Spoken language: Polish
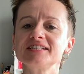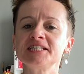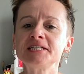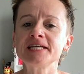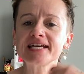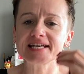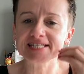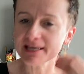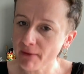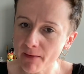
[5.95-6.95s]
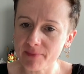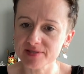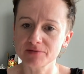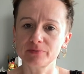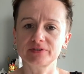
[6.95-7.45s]
i ja sama mam
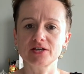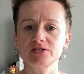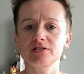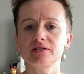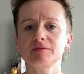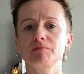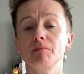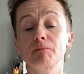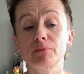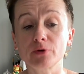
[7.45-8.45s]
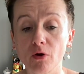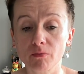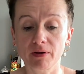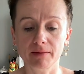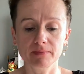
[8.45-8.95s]
z tym potężny
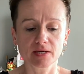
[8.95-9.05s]
problem.